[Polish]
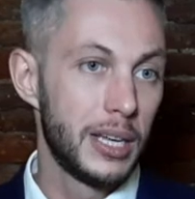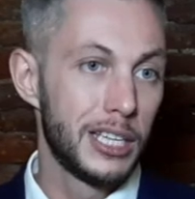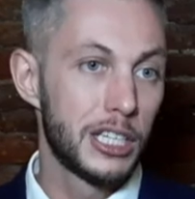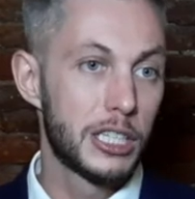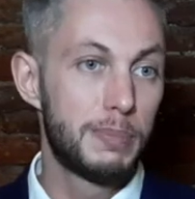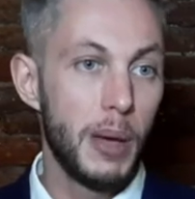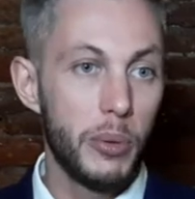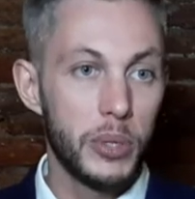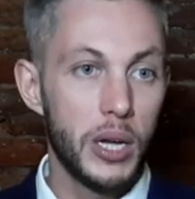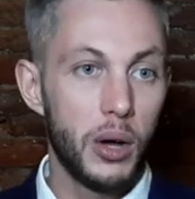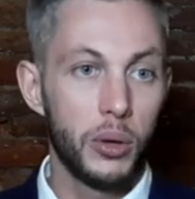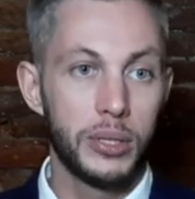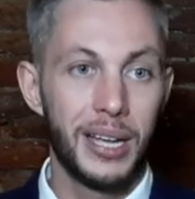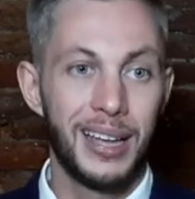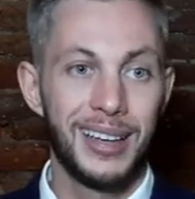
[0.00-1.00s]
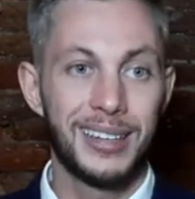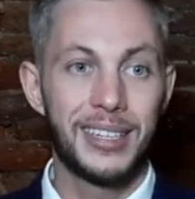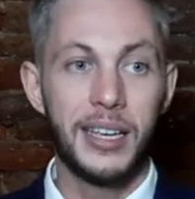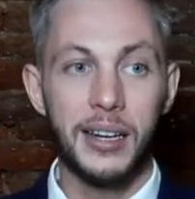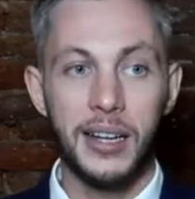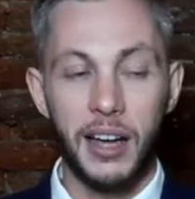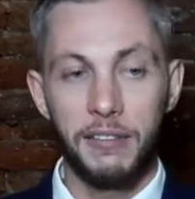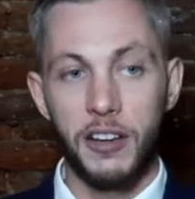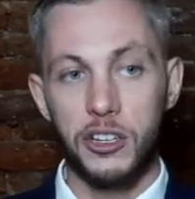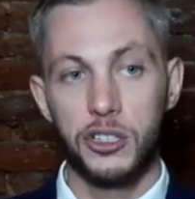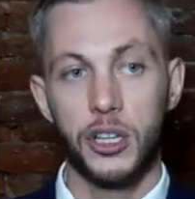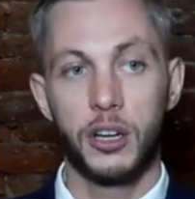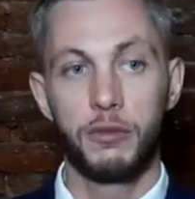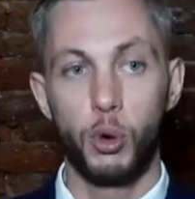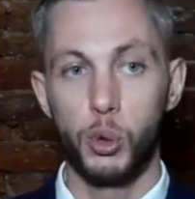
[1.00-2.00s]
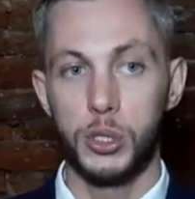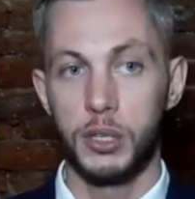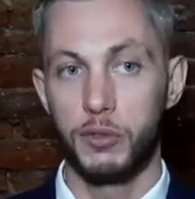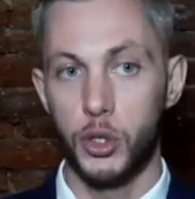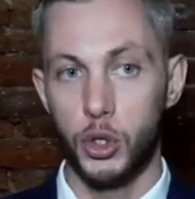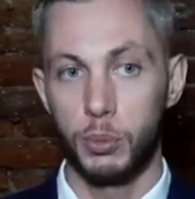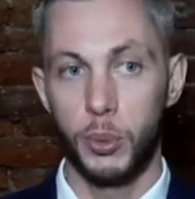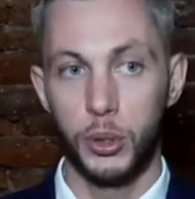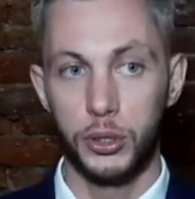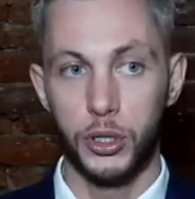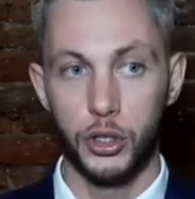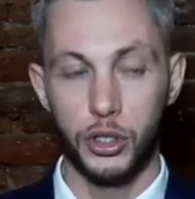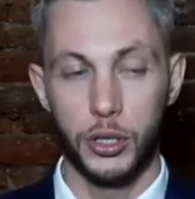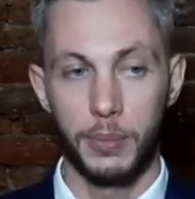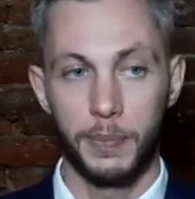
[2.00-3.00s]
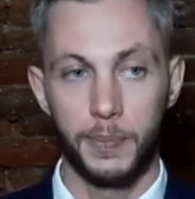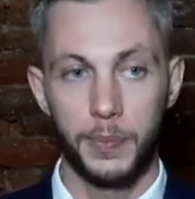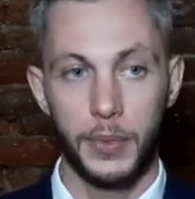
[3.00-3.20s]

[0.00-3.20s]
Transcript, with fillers: spełnia ona kilka ważnych funkcji w życiu politycznym.